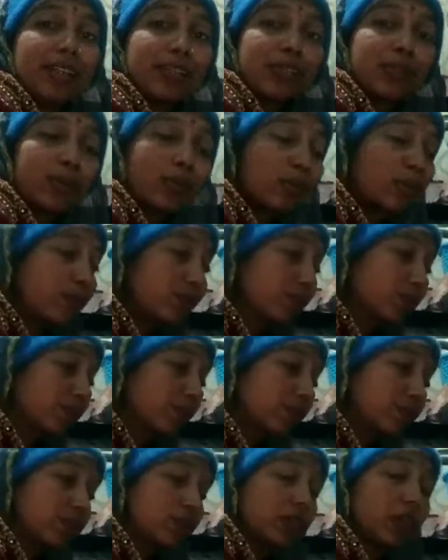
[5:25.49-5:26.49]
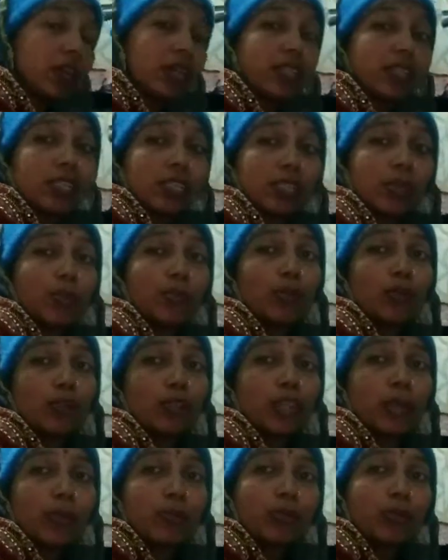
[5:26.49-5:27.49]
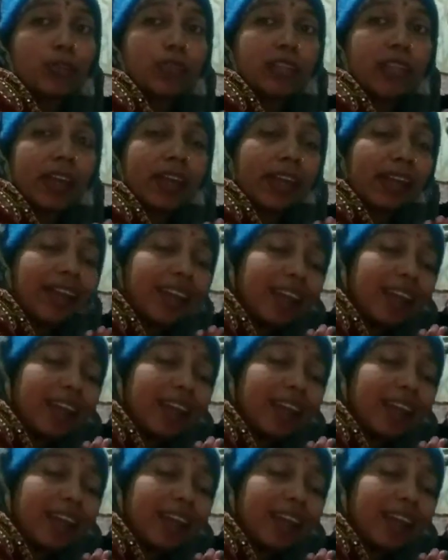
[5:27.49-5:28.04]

इसको अच्छे से भूनते भूनते